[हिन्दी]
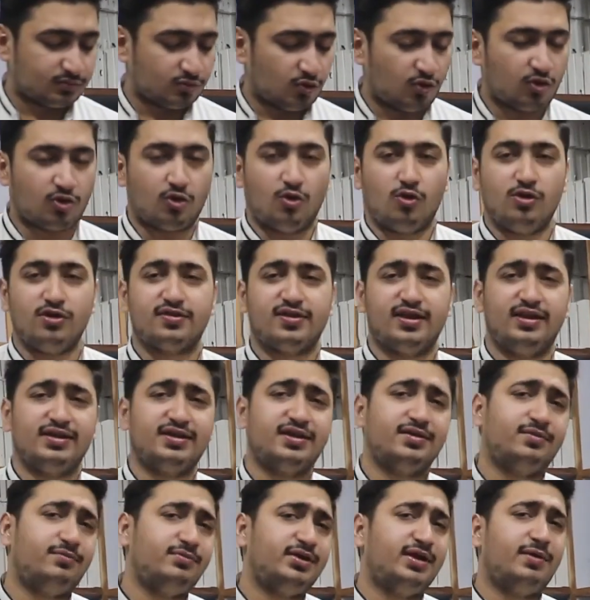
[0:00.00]
और होलसेल
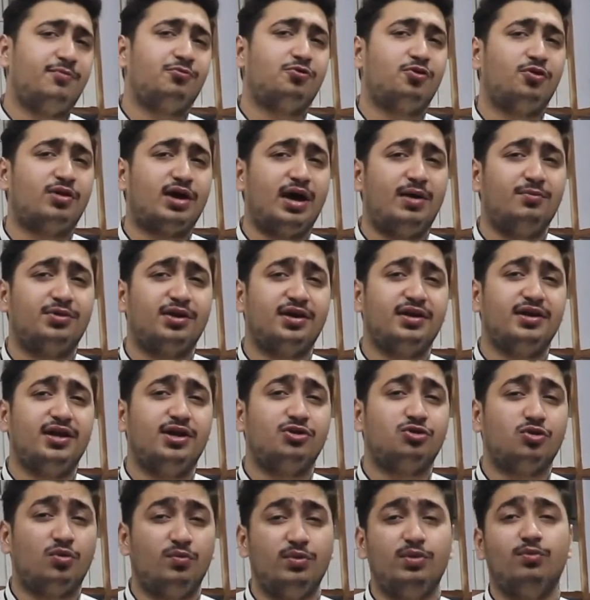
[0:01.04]
के भी आपको काम करना
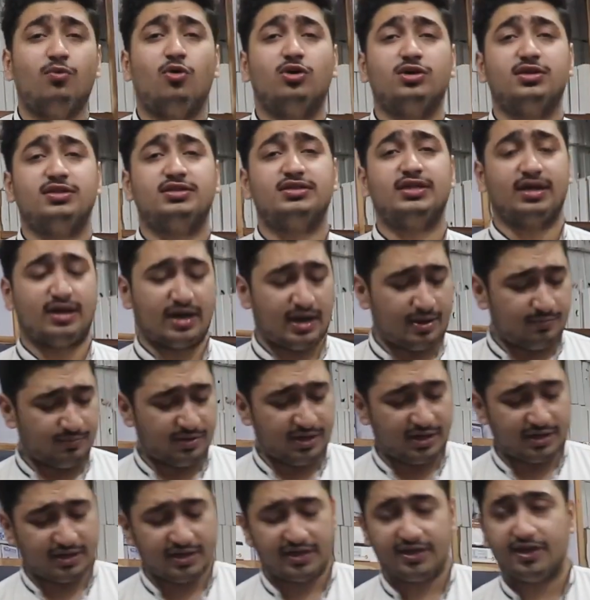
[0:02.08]
है तो भी बहुत अच्छा काम
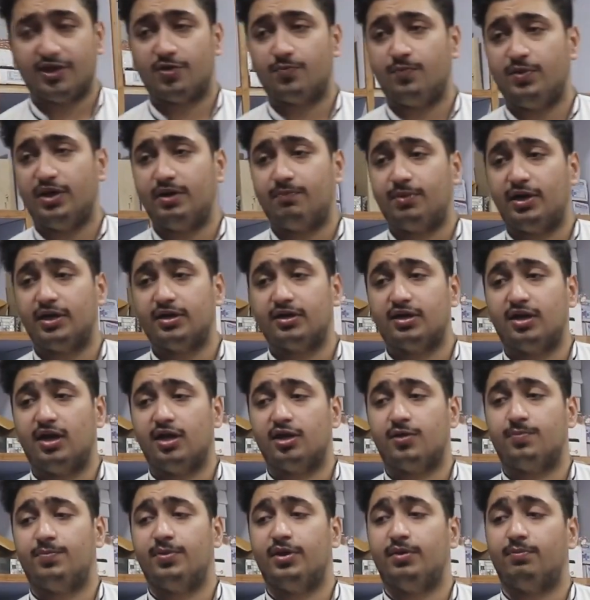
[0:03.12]
है ठीक है स्पेयर पार्ट
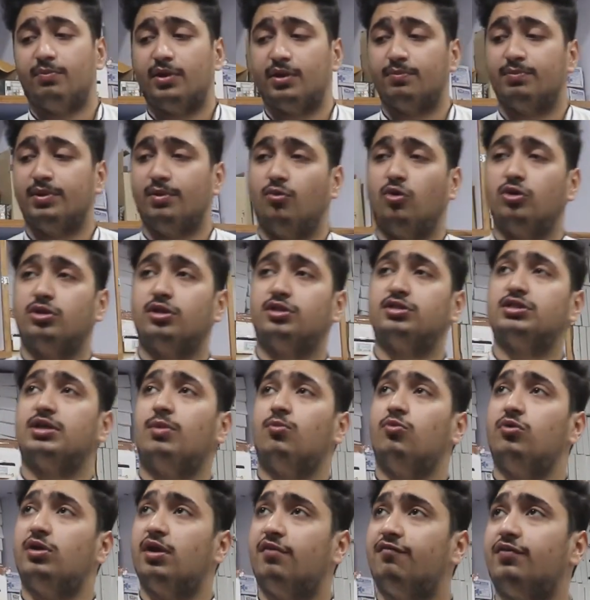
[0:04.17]
का स्पेयर पार्ट में बहुत अच्छा
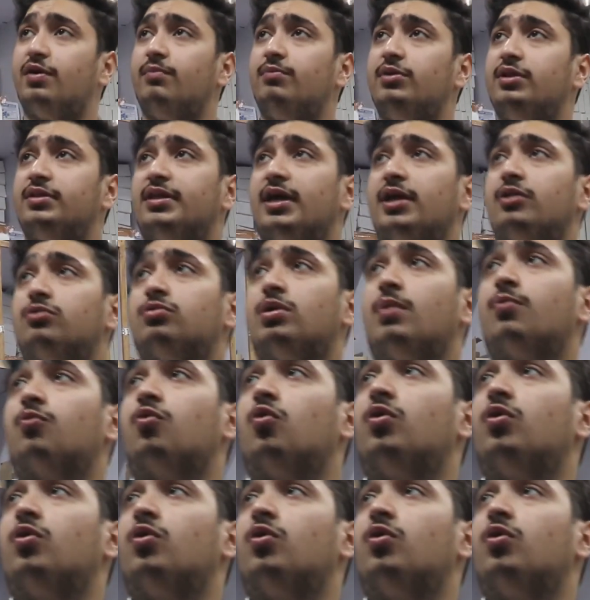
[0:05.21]
मुनाफा मिलता है तो आप